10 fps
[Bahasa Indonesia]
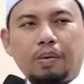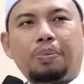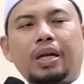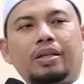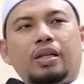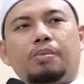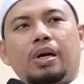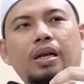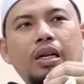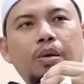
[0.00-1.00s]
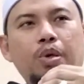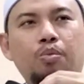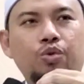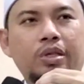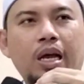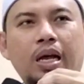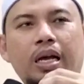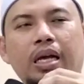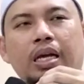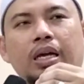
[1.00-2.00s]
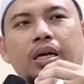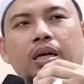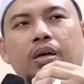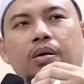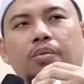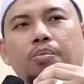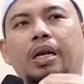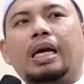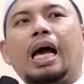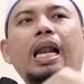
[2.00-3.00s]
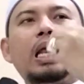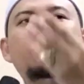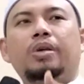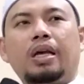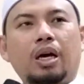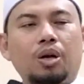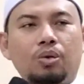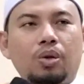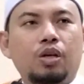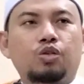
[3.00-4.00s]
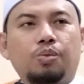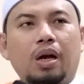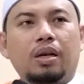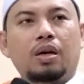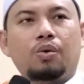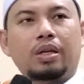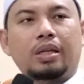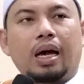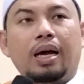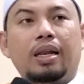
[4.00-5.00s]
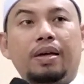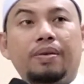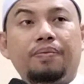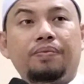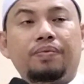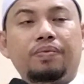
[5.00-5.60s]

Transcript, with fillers: Tempat di mana Nabi Musa berkalam dengan Allah Subhanahu wa taala.